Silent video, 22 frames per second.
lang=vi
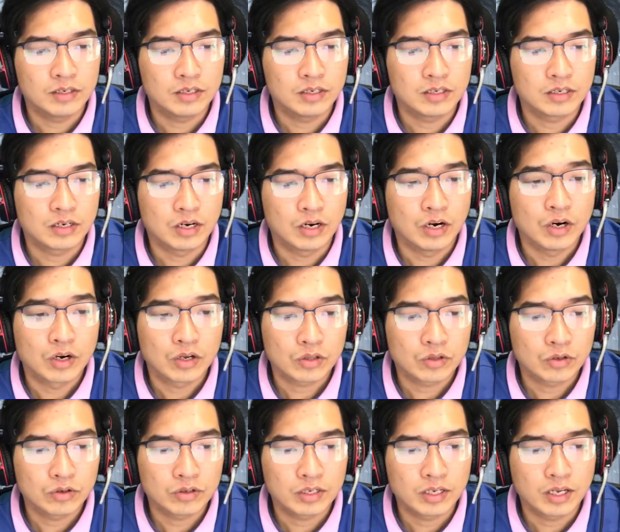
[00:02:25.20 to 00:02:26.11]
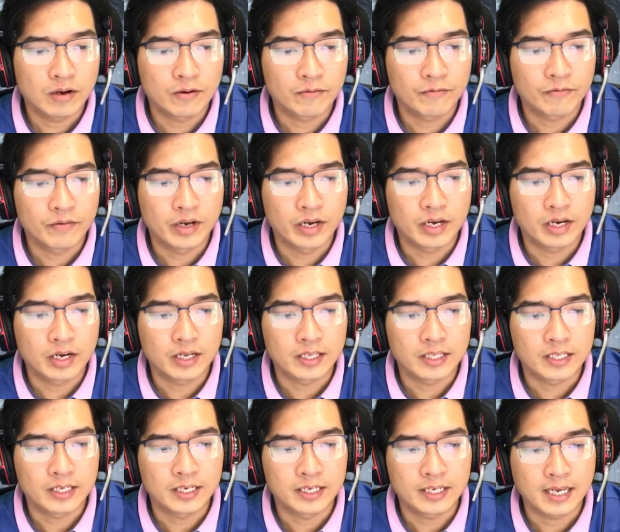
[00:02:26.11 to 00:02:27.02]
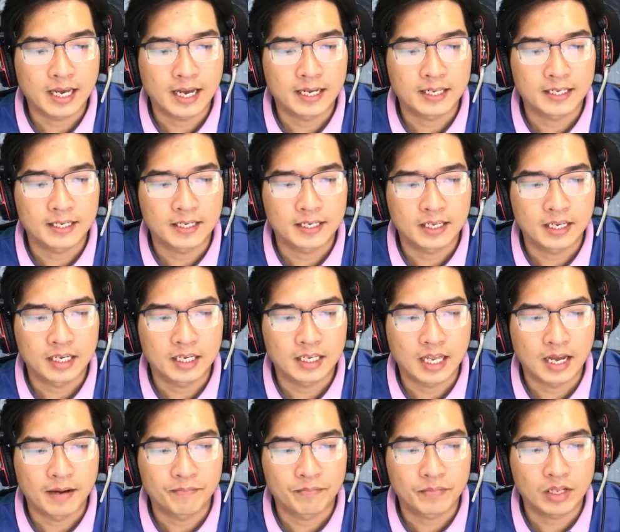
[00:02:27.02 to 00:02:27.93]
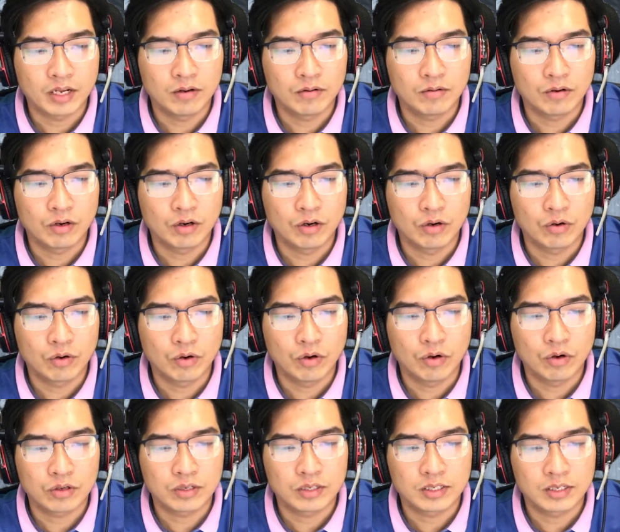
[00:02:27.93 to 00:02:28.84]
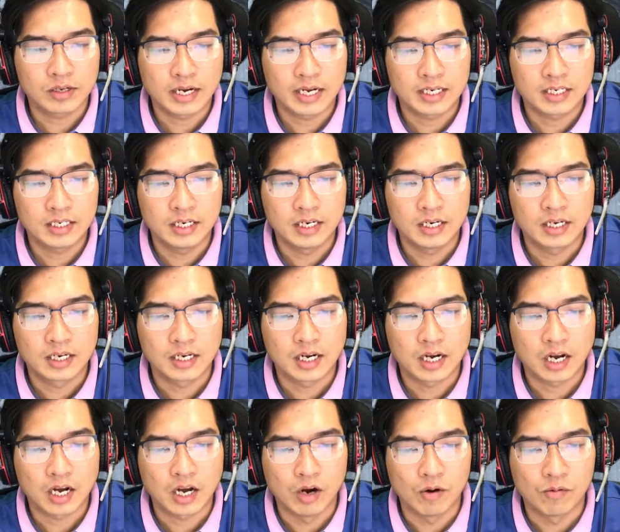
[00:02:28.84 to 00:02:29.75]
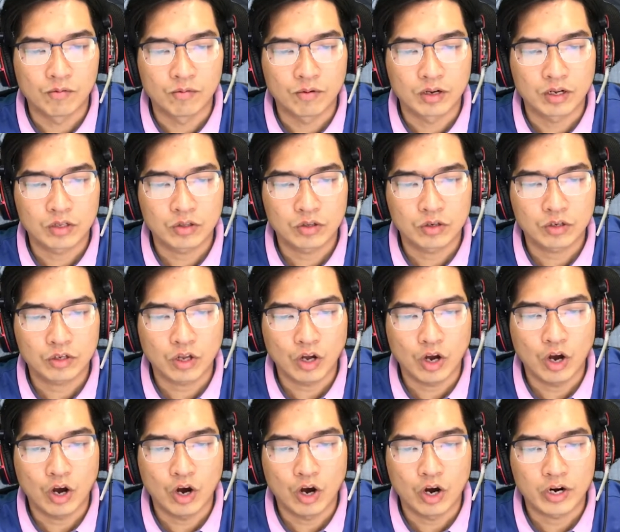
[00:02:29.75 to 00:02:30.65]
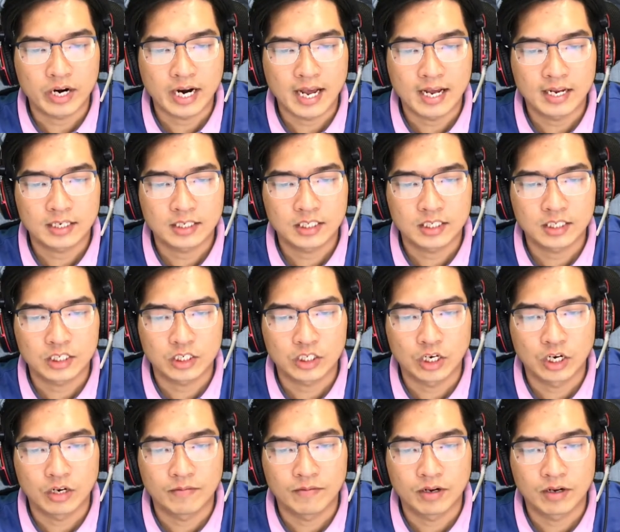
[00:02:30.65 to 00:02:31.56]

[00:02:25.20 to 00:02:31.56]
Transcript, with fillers: khoác túi đồ người bác sĩ lên vai, lật đật chạy ra ngoài, suýt nữa thì quên khóa cửa khu trạm xá.